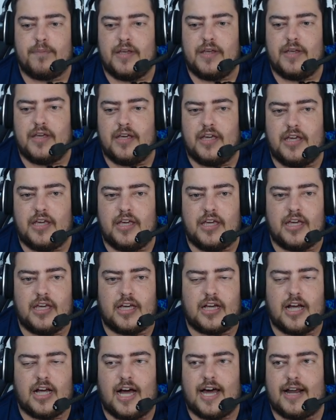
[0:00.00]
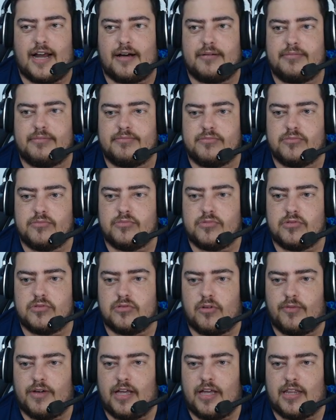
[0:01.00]
E, cara,
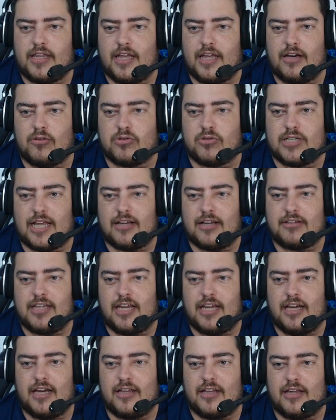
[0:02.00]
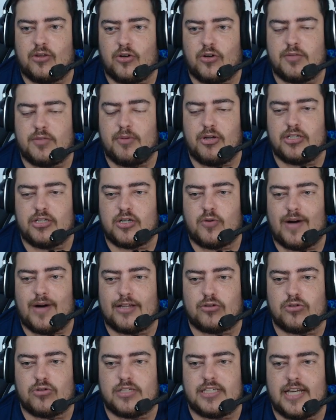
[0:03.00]
vamos ver, ele, tá, o salário dele é 2 milhões e
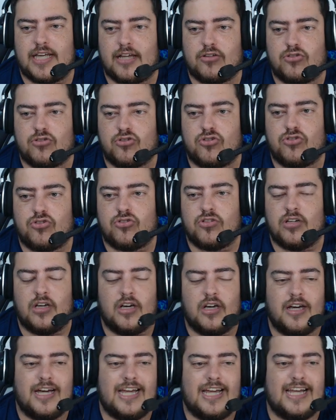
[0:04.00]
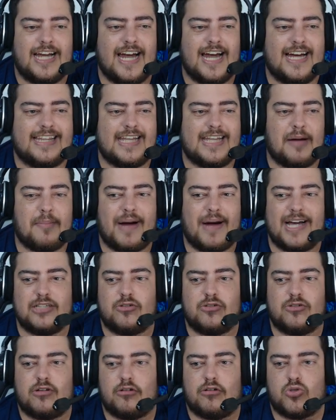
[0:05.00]
400. Ele ganha até
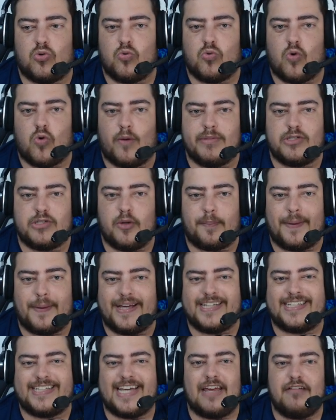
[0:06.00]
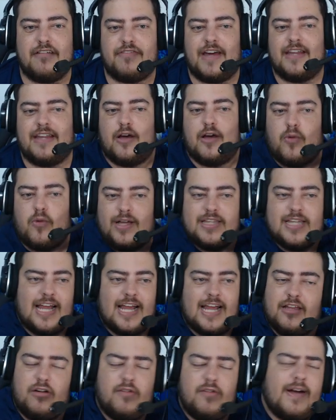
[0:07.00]
mais do que o João Gomes. Eu pensei em vender o
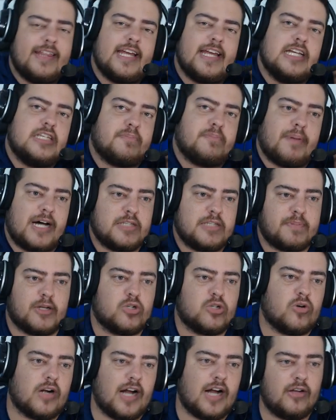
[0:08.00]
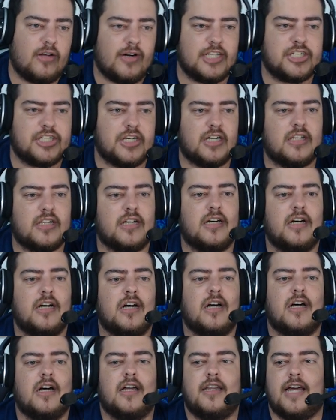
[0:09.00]
André, ele não vai ter espaço para jogar, não adianta.
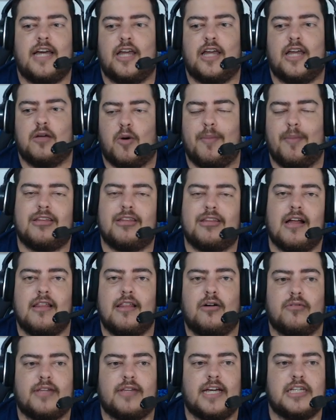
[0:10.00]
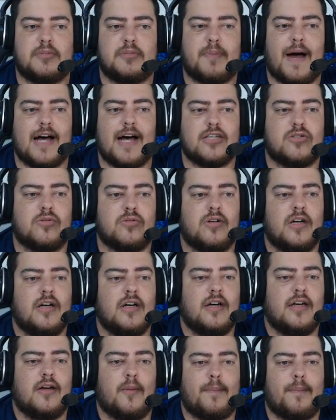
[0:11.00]
Né? No momento ele não tem espaço.
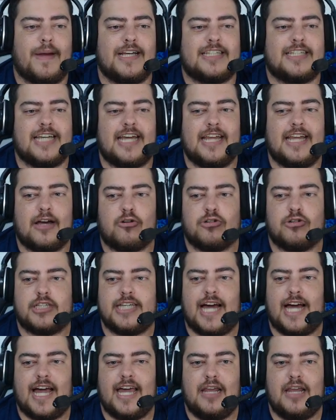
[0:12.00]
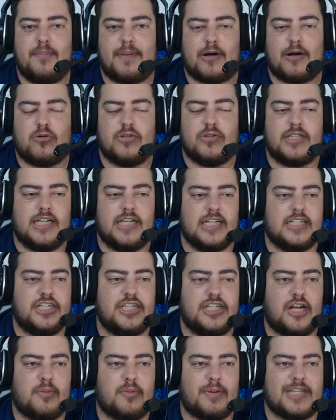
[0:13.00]
Eu pensei em negociar ele para conseguir esse
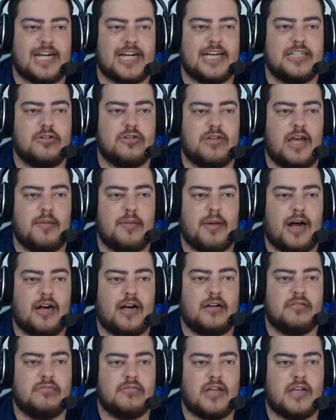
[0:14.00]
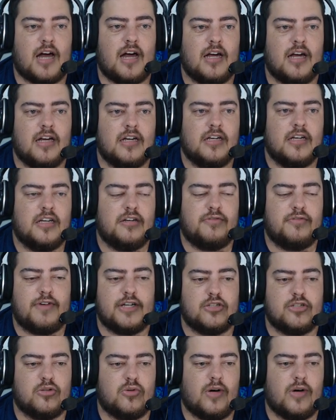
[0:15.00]
dinheiro para trazer o Neymar, tá? Em
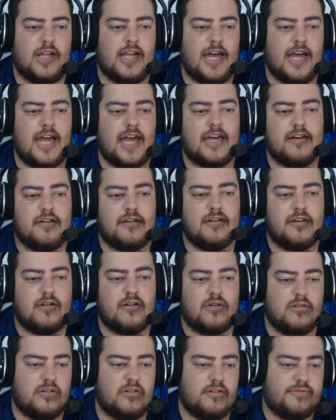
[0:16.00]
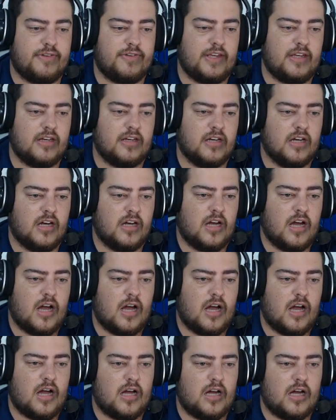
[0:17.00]
vez do Noaleng, enfim.
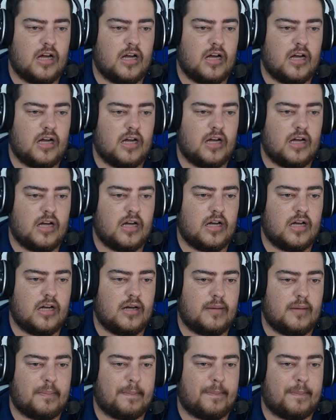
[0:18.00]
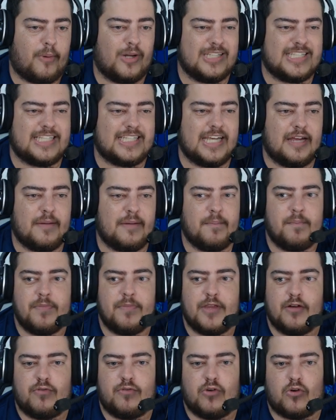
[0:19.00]
Uh, pode ser.
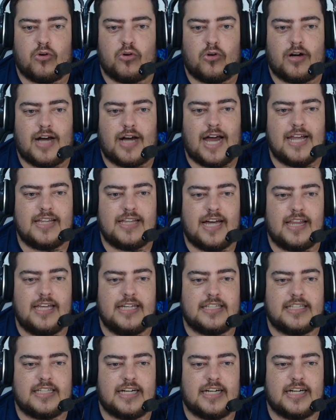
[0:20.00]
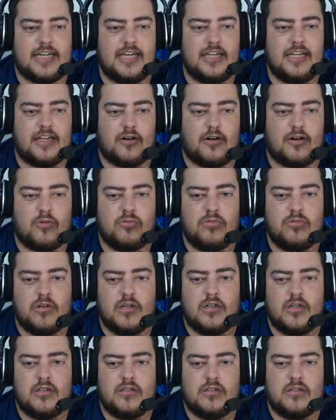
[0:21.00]
Eu vou colocar ele na lista aqui então.
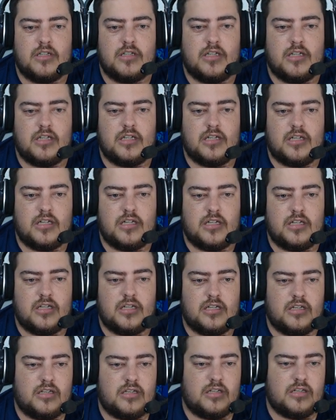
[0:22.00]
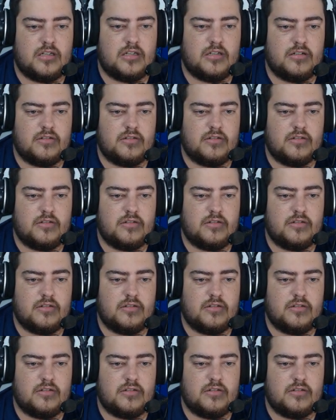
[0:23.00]
E